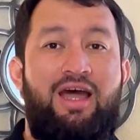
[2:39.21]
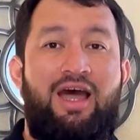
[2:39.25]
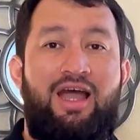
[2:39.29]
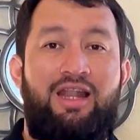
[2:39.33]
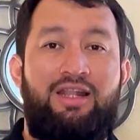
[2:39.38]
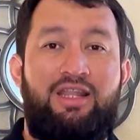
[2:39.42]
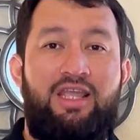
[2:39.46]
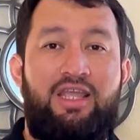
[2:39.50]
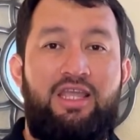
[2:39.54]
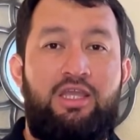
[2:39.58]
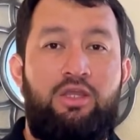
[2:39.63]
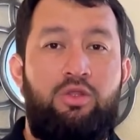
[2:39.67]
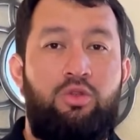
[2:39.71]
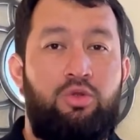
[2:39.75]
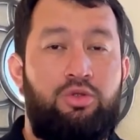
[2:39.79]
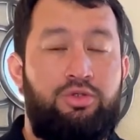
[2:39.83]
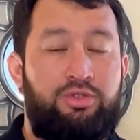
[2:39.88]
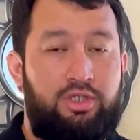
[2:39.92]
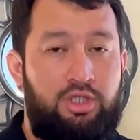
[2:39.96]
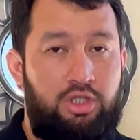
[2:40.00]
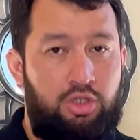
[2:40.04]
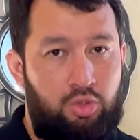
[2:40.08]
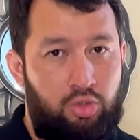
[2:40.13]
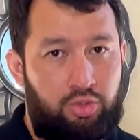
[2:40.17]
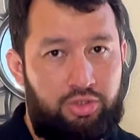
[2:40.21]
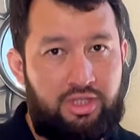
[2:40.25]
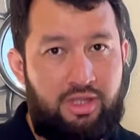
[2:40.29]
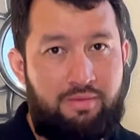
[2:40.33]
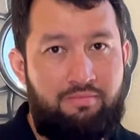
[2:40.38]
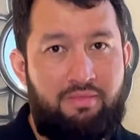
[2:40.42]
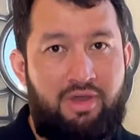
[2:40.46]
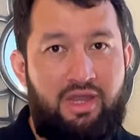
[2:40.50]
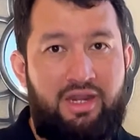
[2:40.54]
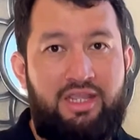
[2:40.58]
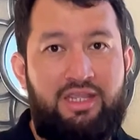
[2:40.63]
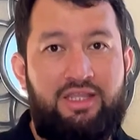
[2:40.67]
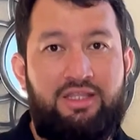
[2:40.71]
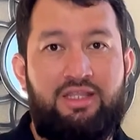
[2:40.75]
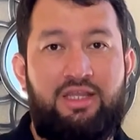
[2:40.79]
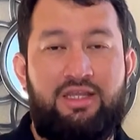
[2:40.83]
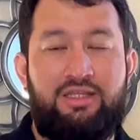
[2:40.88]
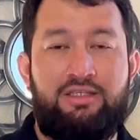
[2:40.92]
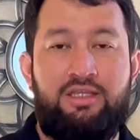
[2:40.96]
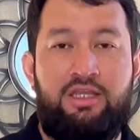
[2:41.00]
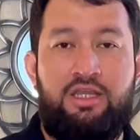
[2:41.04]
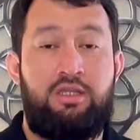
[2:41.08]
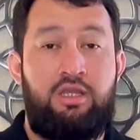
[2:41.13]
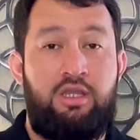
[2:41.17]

aldehídos y notas marinas